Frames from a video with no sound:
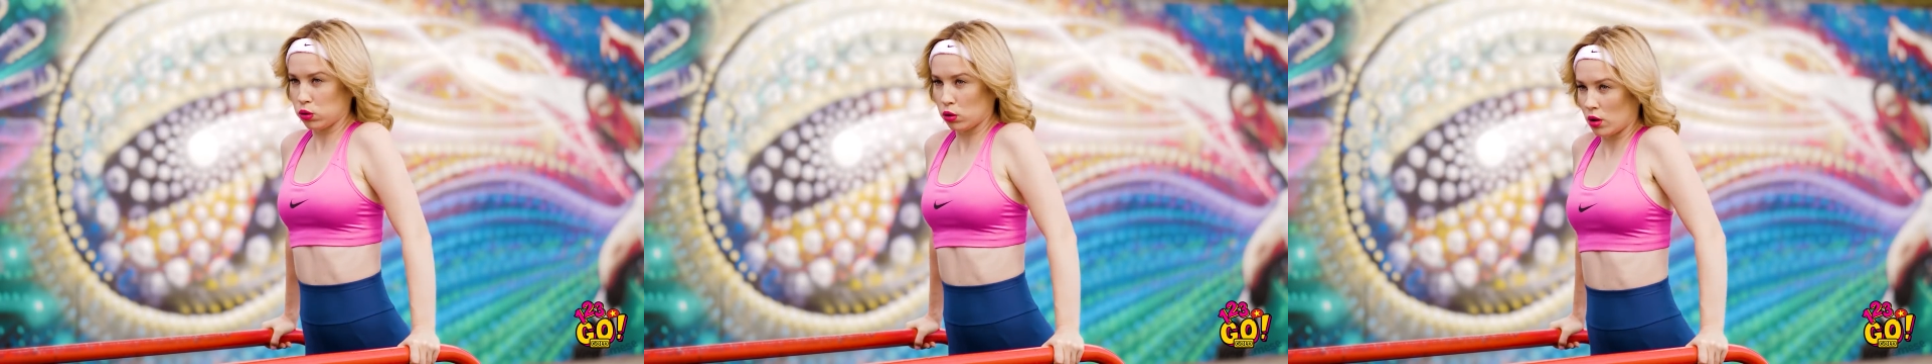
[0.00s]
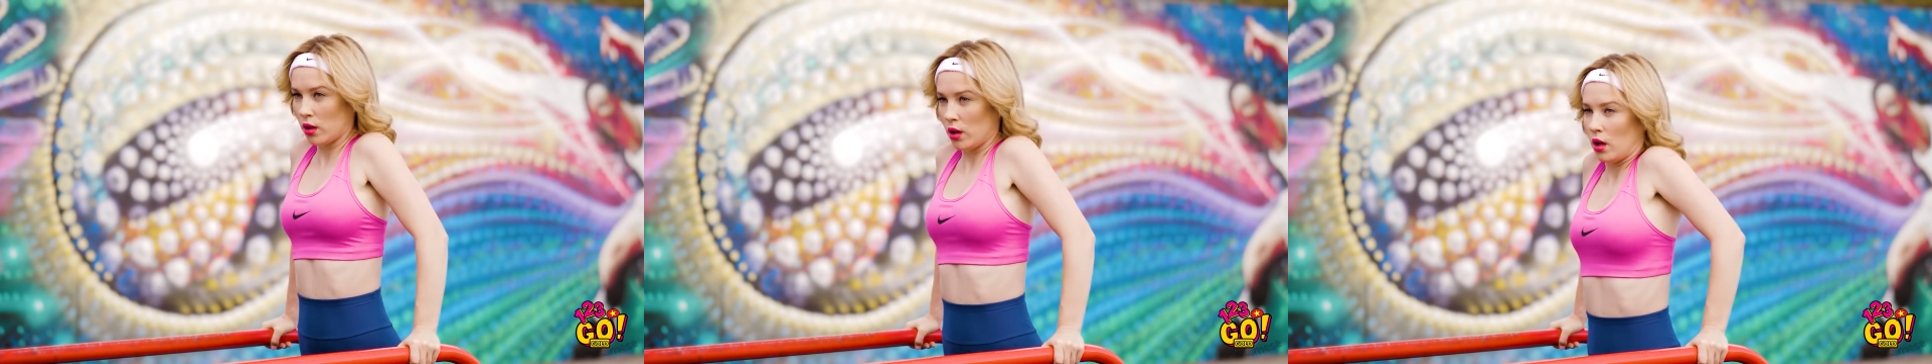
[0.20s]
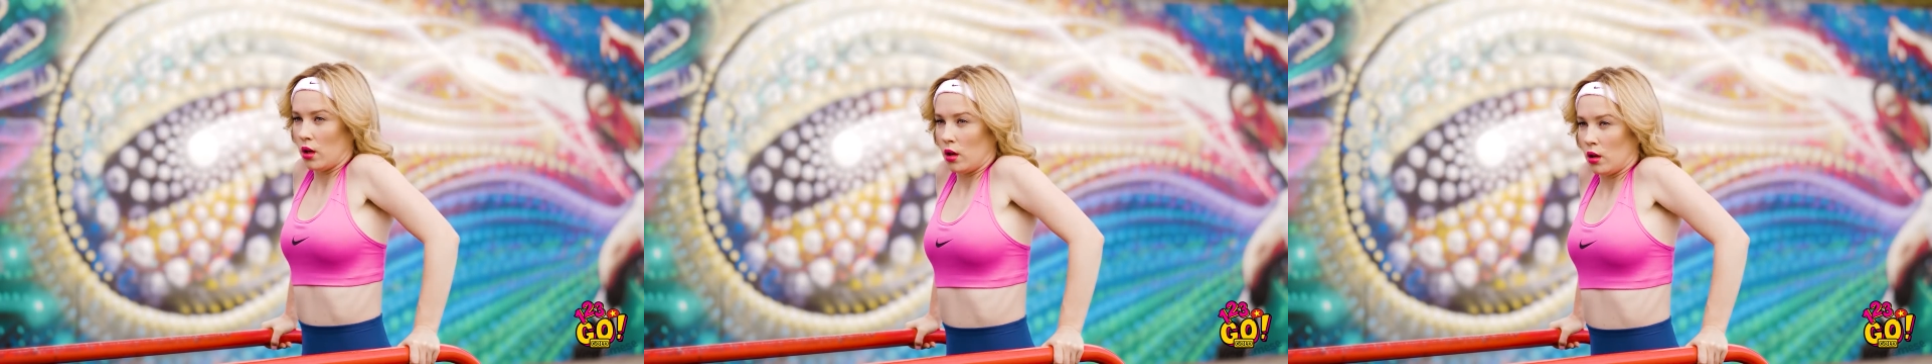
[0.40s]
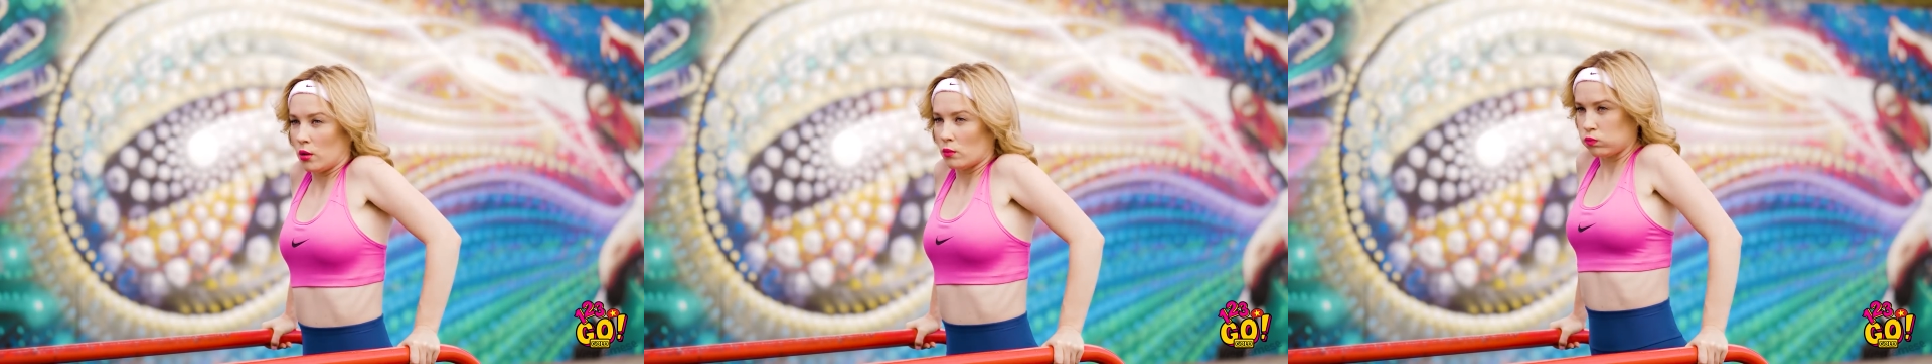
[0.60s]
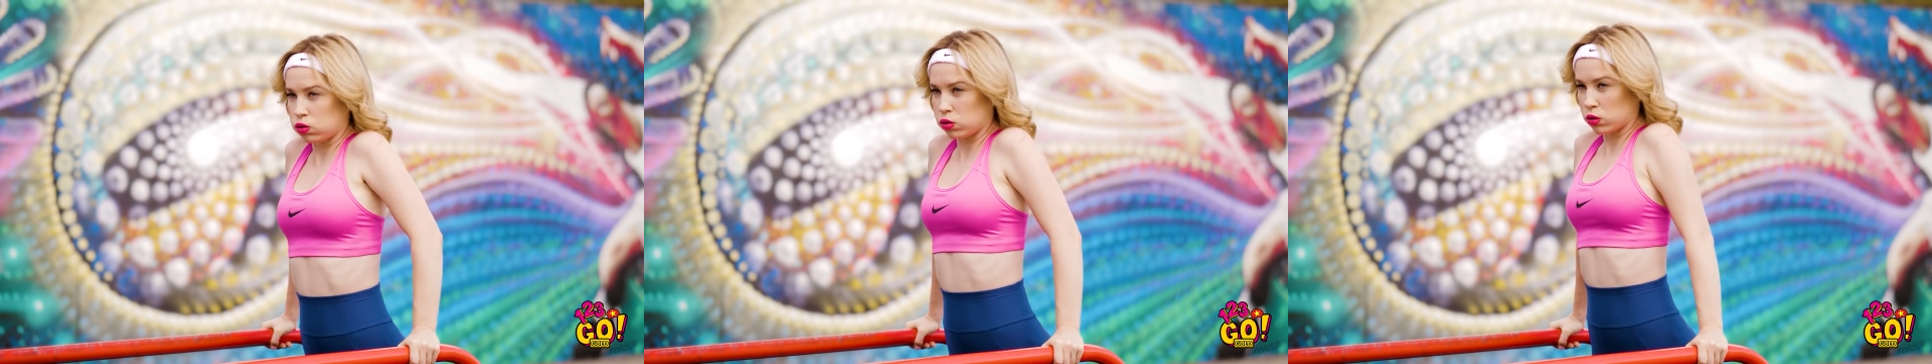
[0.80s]
Trời,
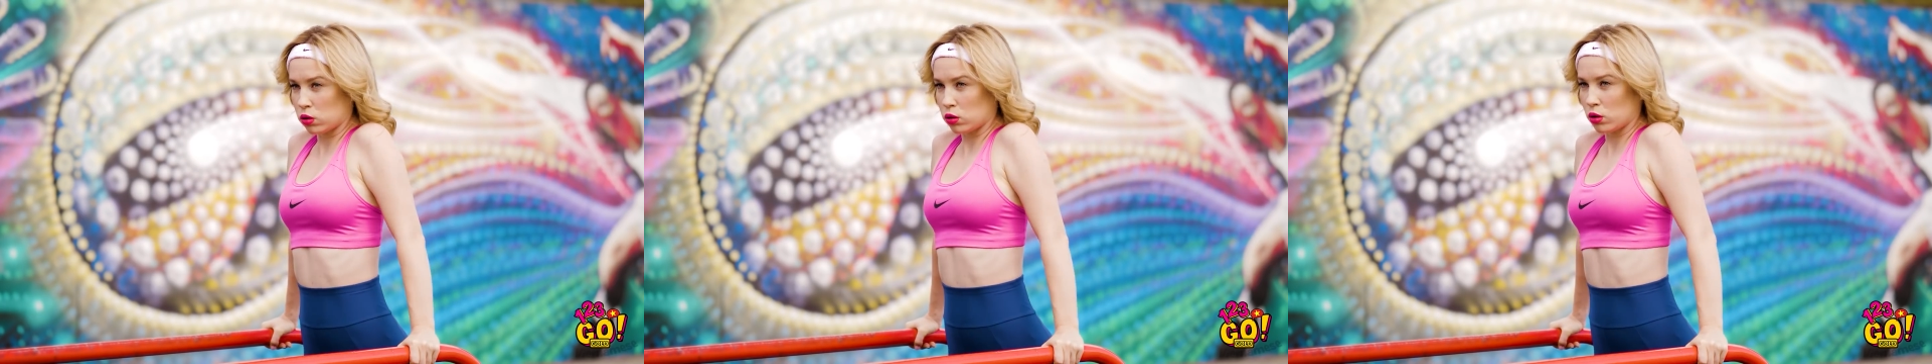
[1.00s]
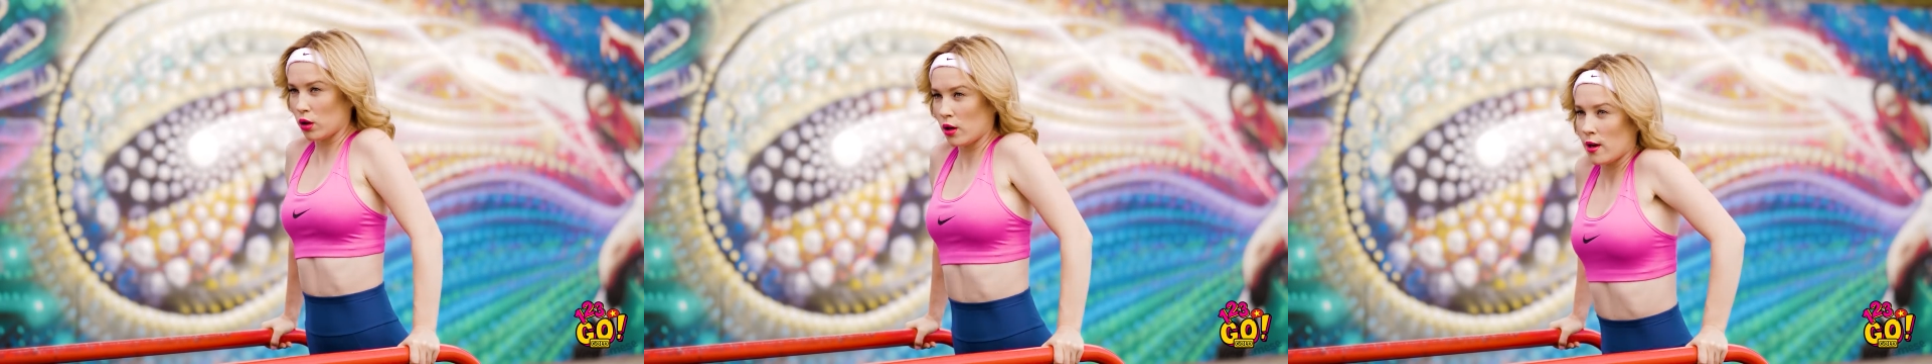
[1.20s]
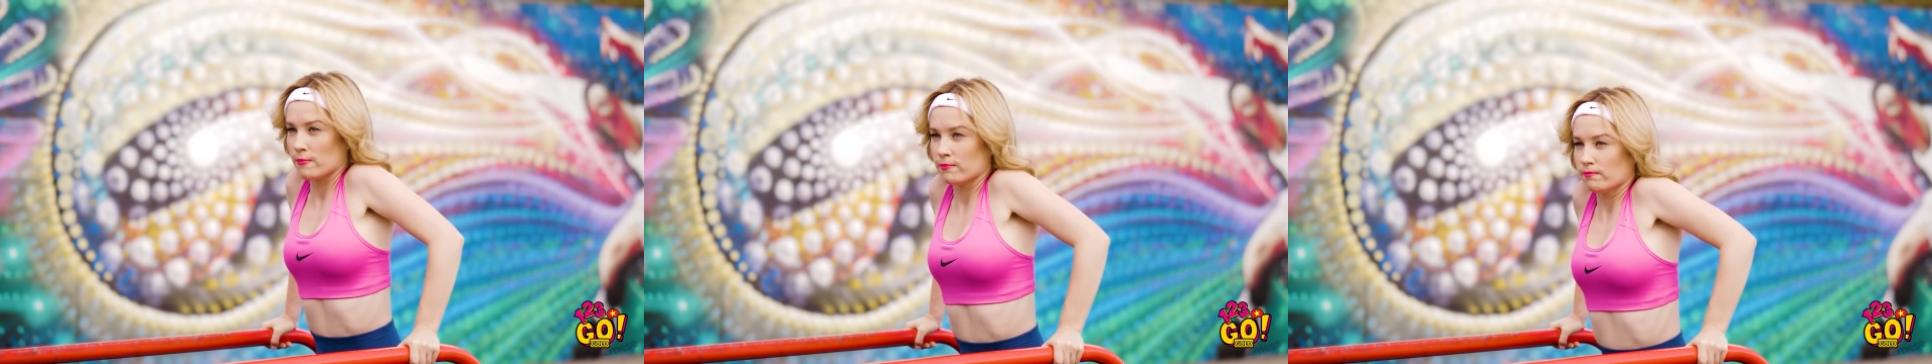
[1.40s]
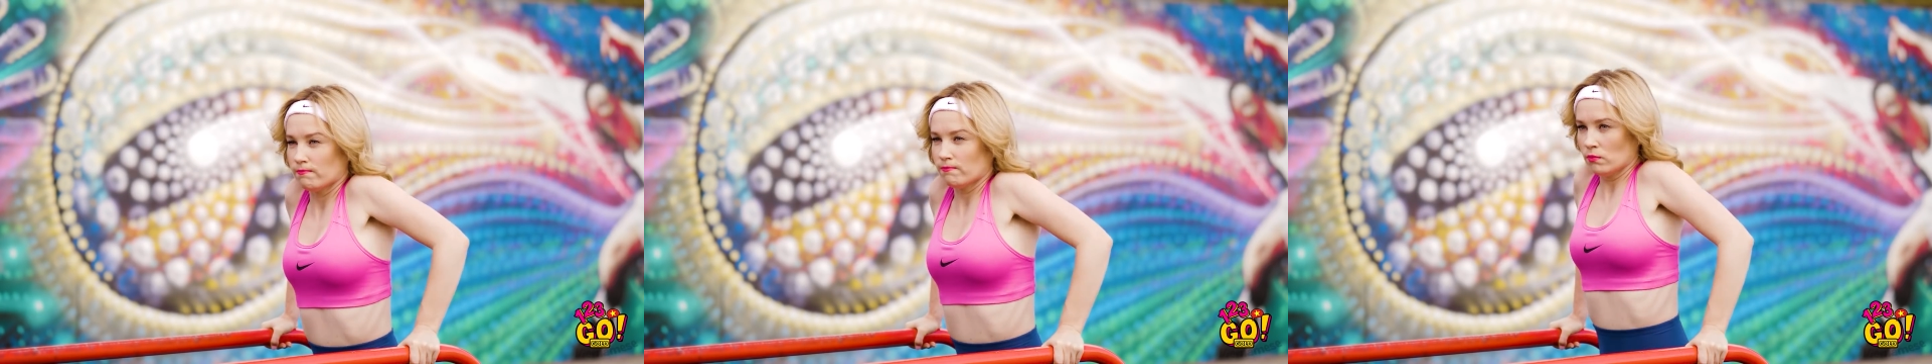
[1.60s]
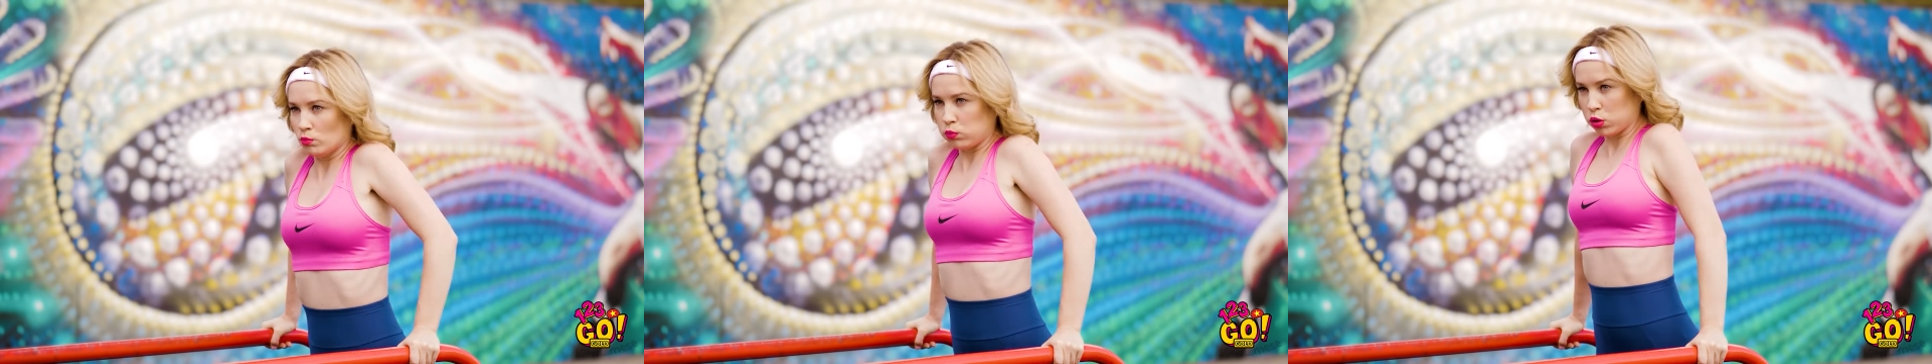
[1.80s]
thậm chí khi đổ mồ hôi
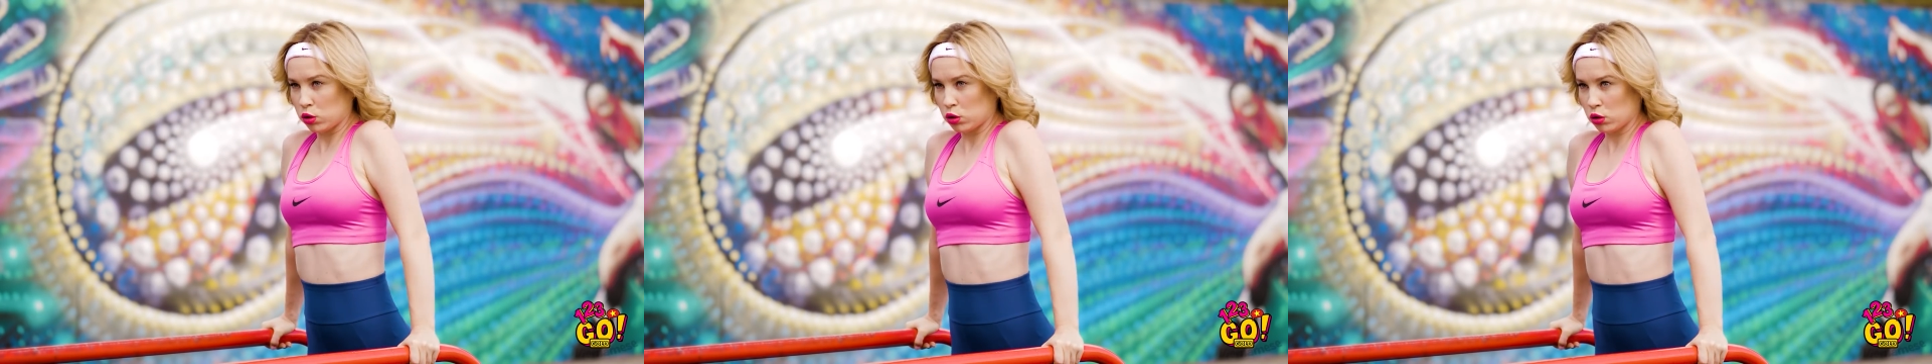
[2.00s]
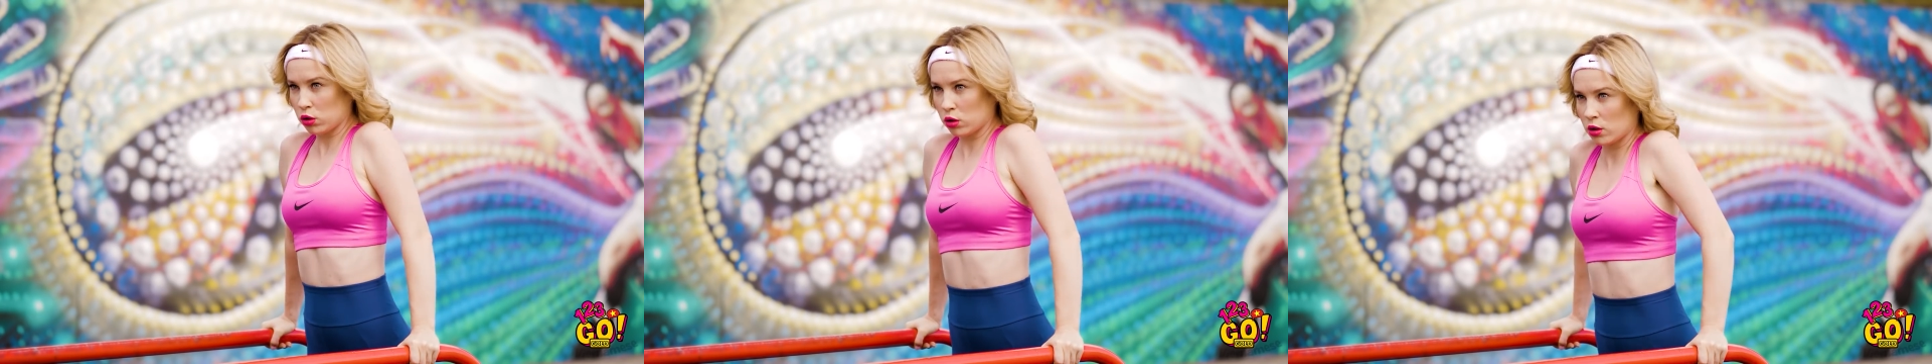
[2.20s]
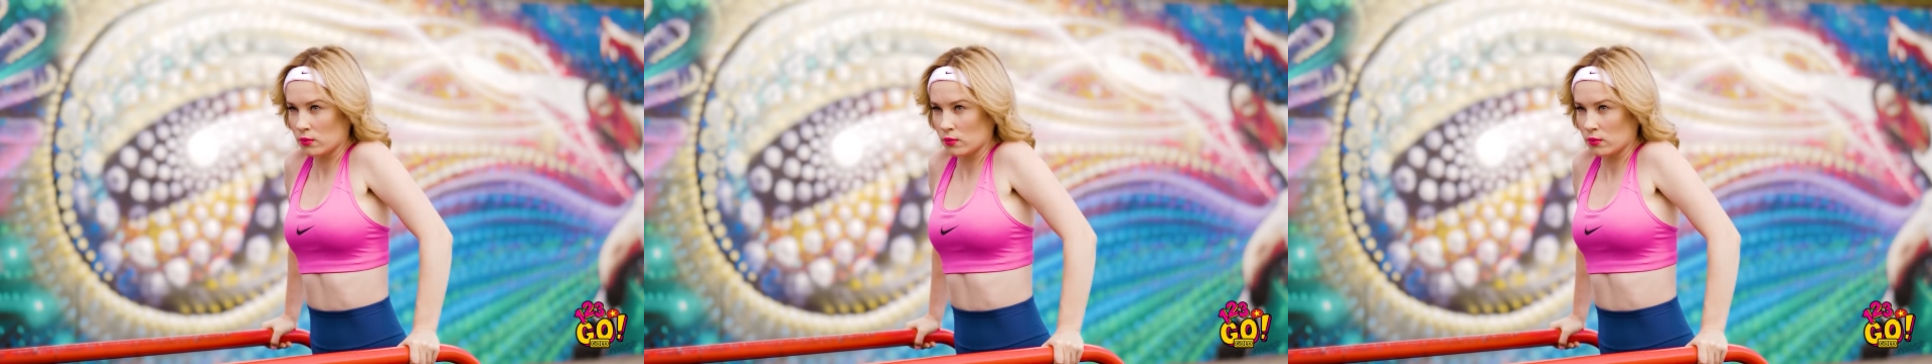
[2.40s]
bạn trông vẫn tuyệt